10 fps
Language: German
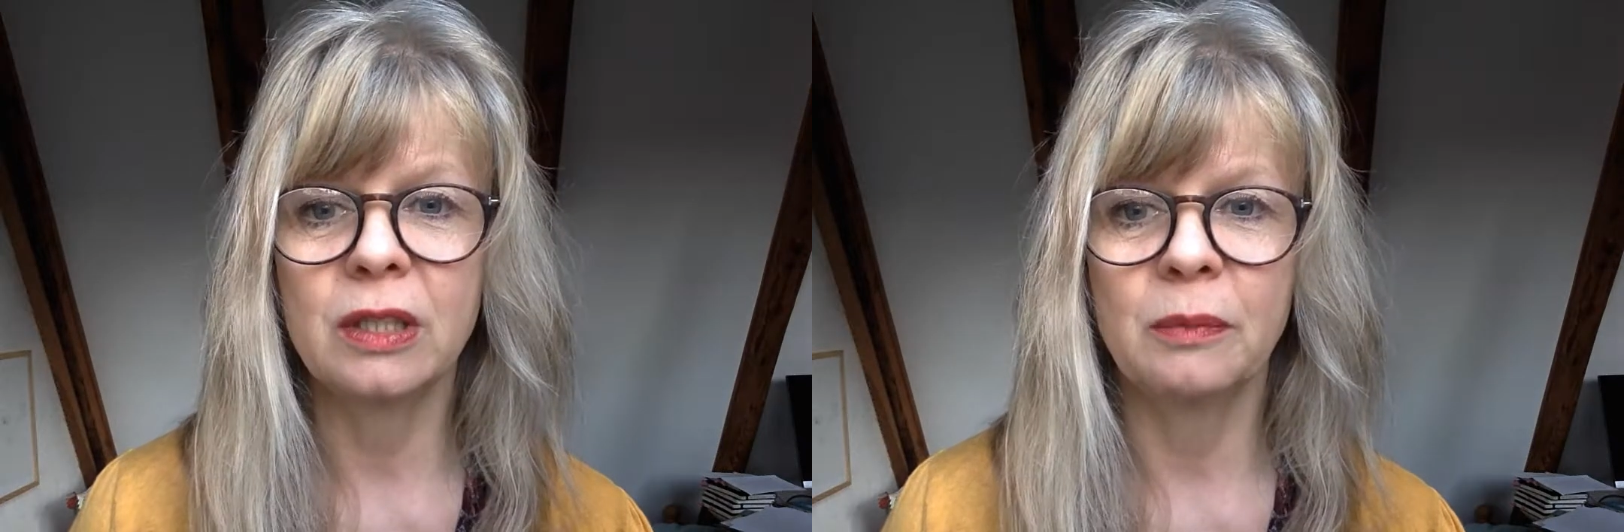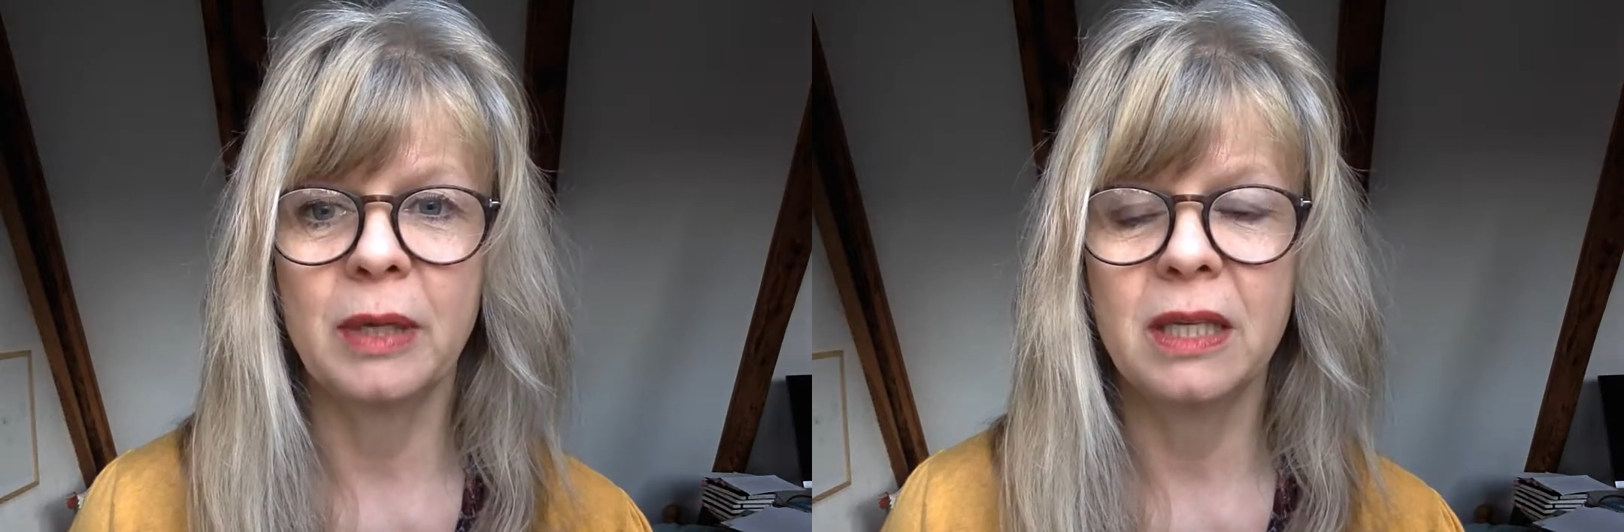
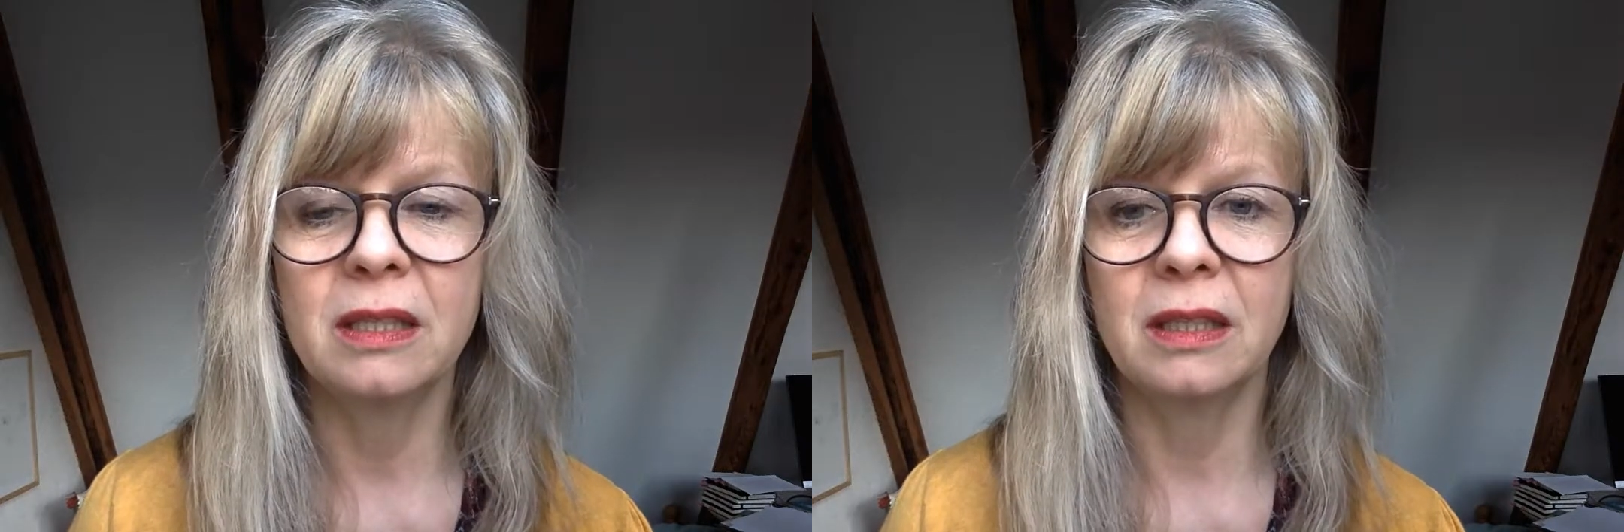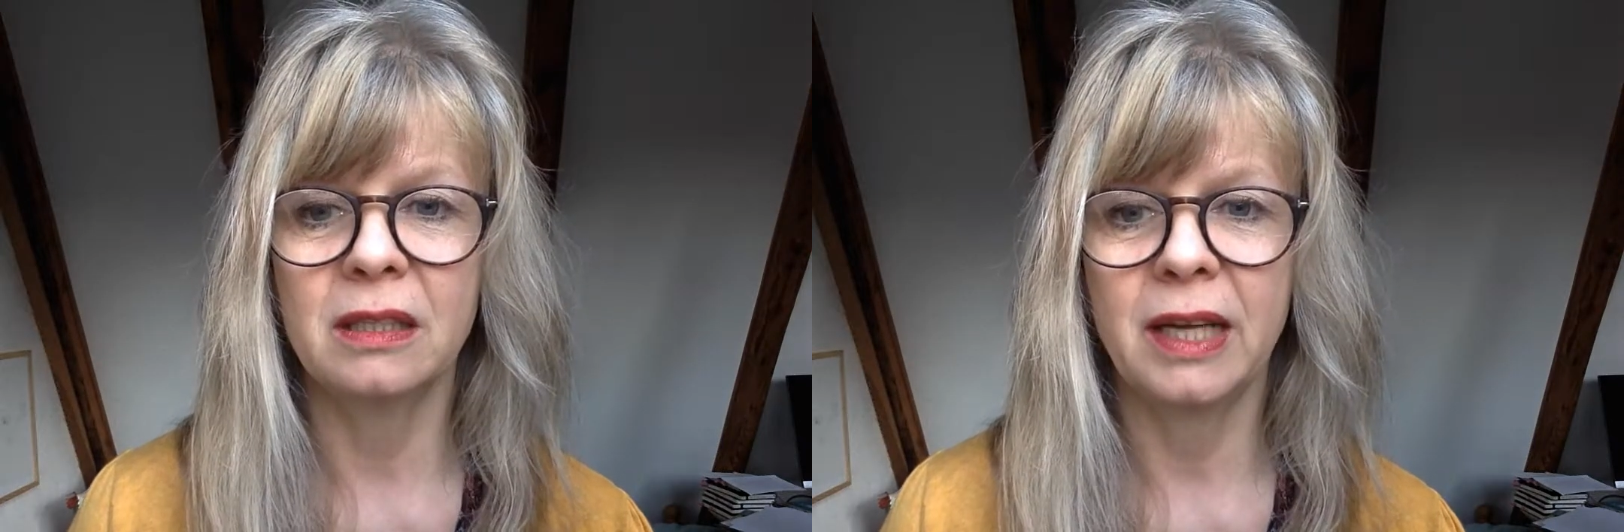dem
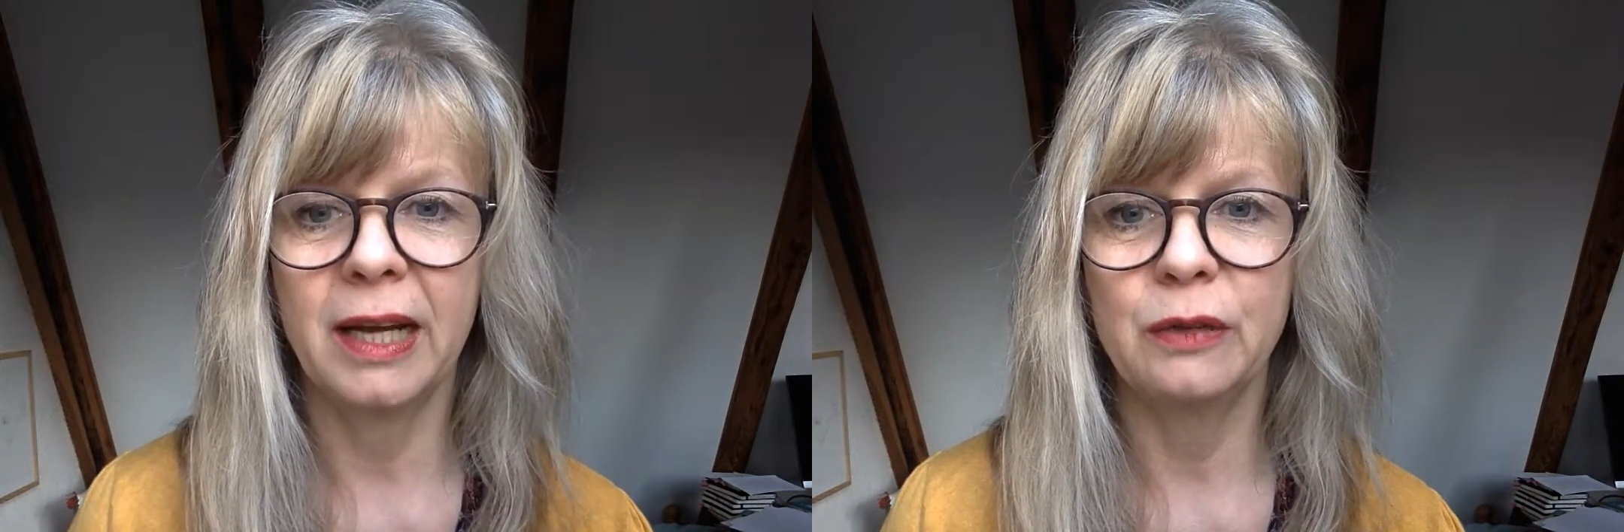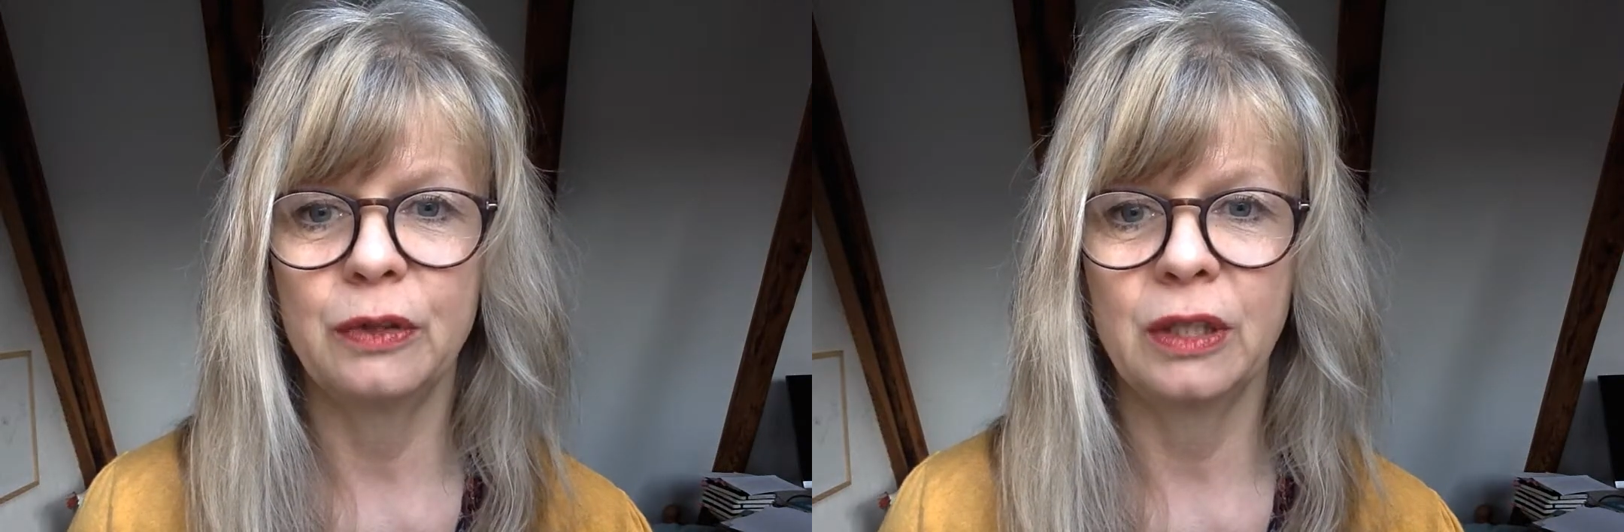hinteren
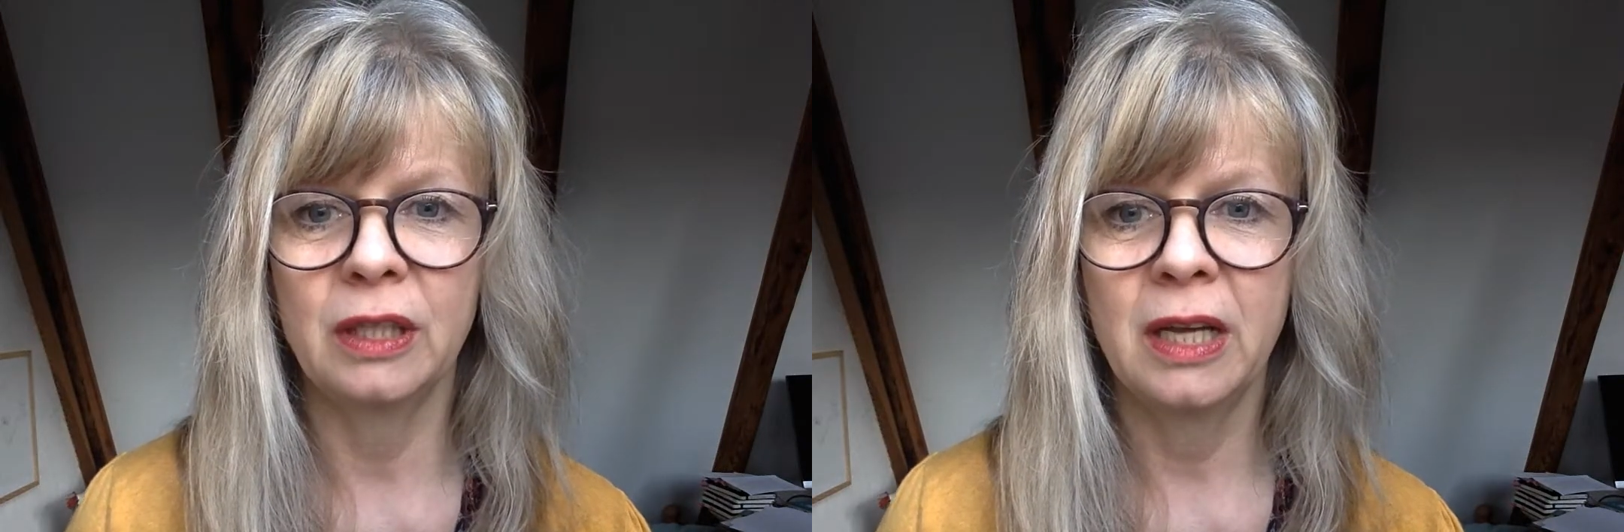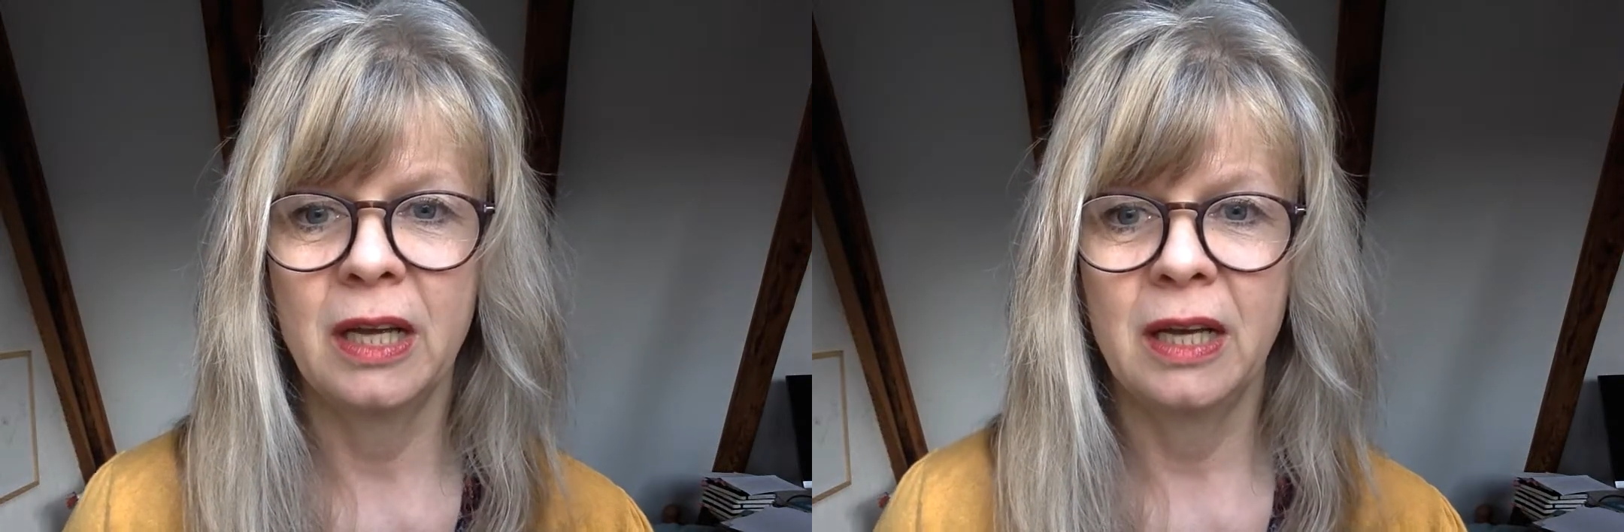Teil von